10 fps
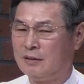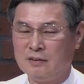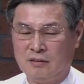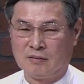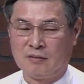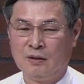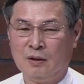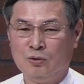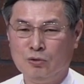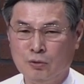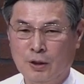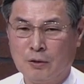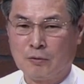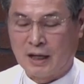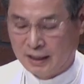어디로,
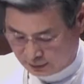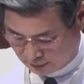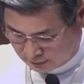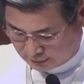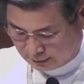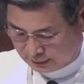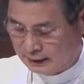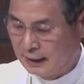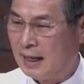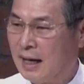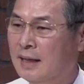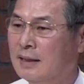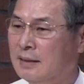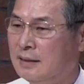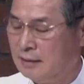누구에게로 가야 될지
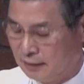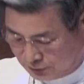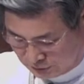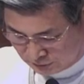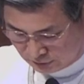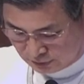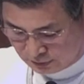알게 되는 것이죠.